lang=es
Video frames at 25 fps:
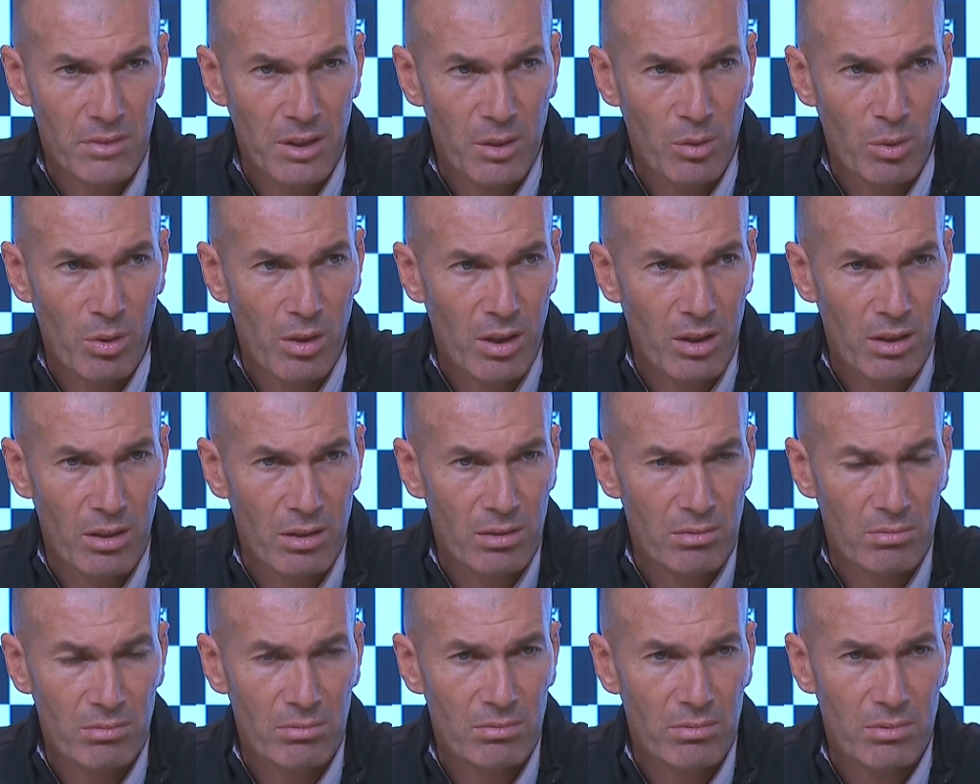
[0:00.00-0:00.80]

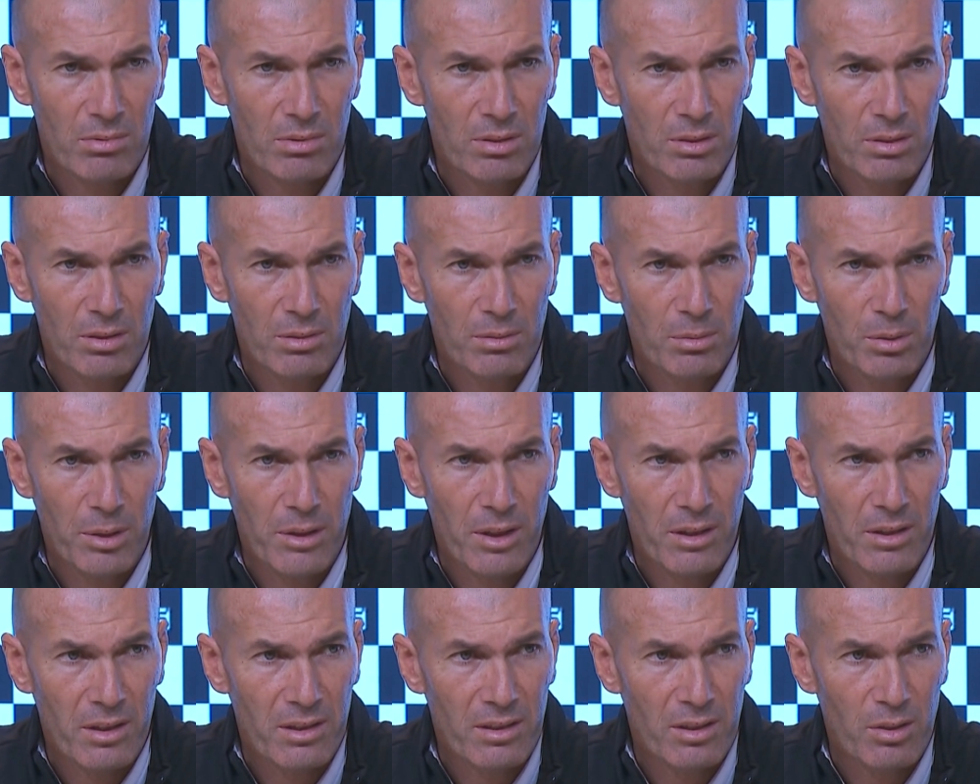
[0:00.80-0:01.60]
igual,
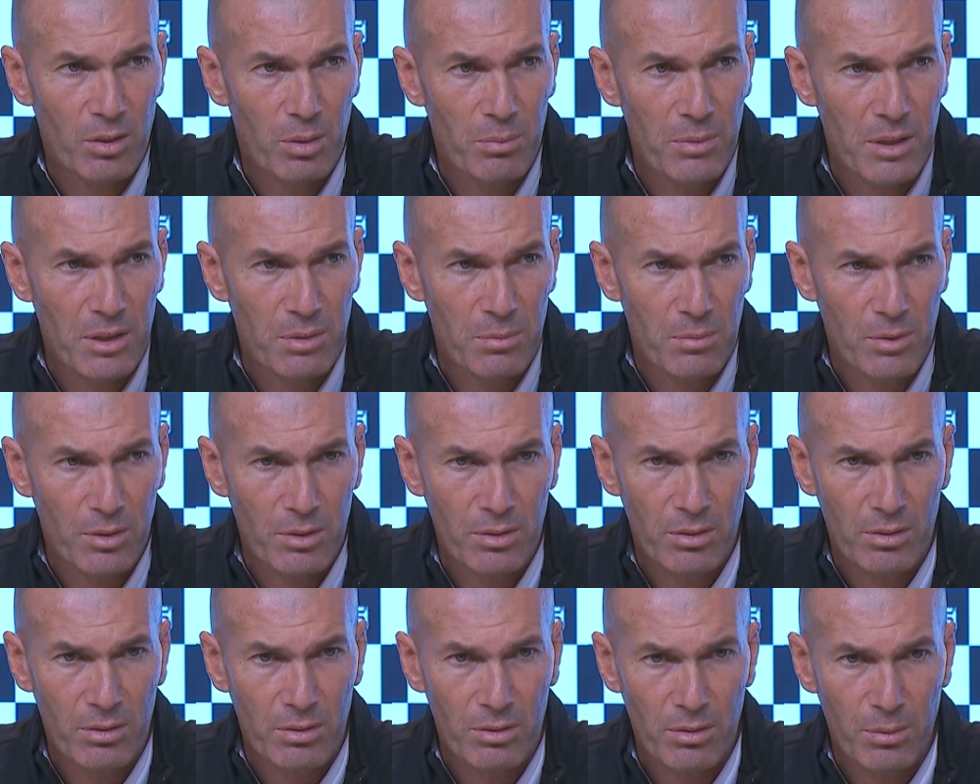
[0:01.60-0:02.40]
voy a decir lo
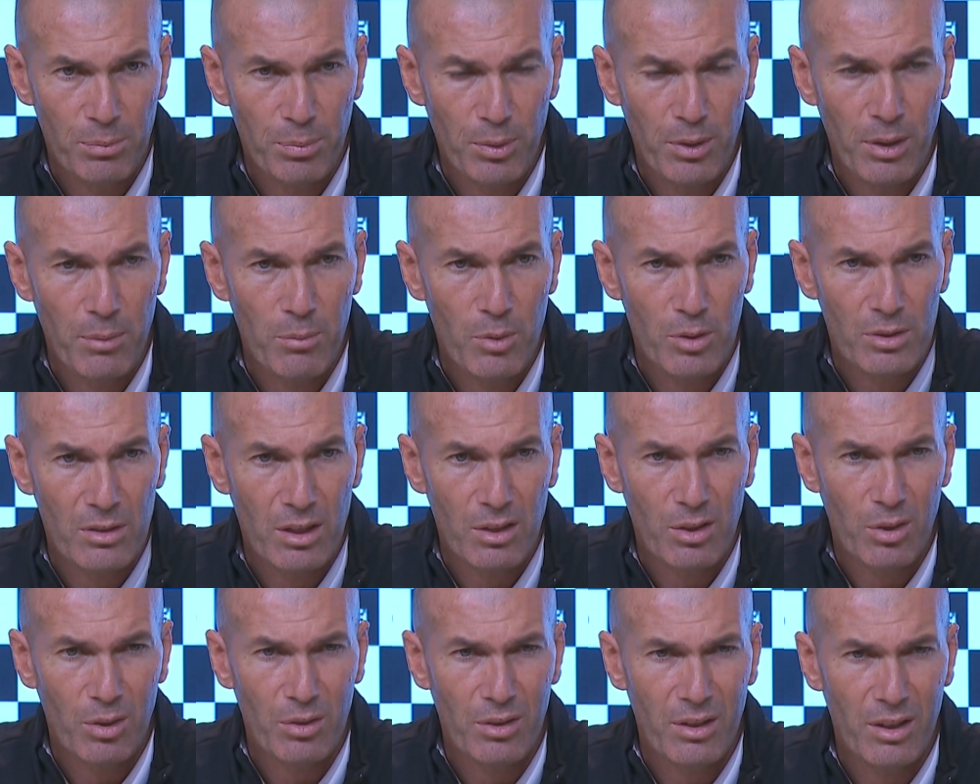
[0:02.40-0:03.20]
mismo, no, podemos
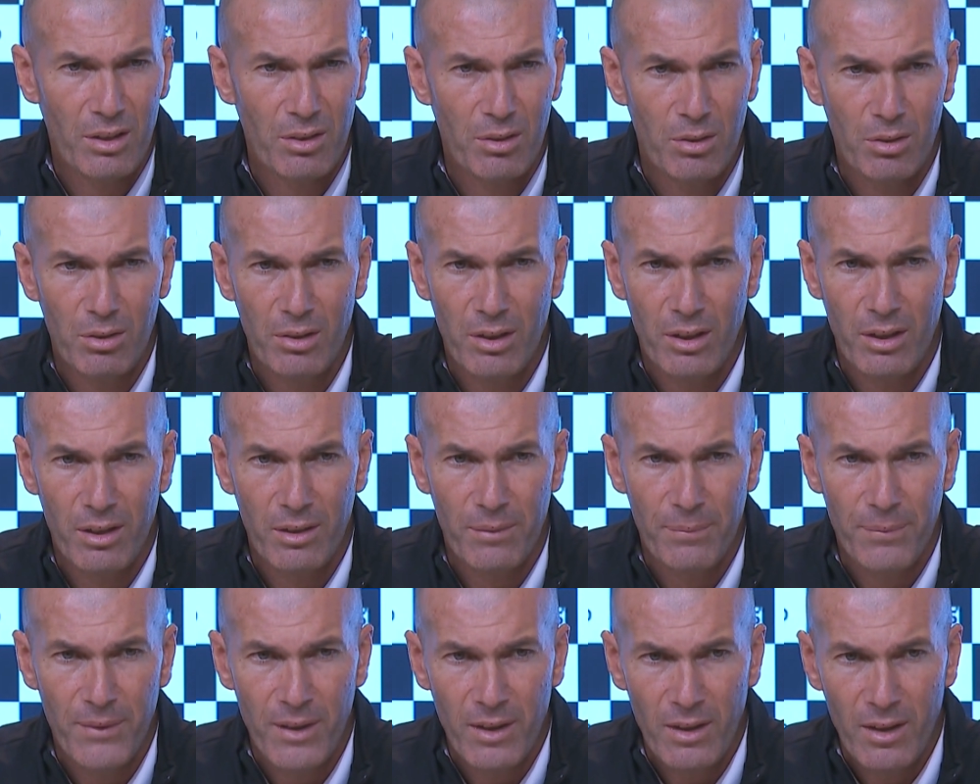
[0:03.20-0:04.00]
estar contentos de,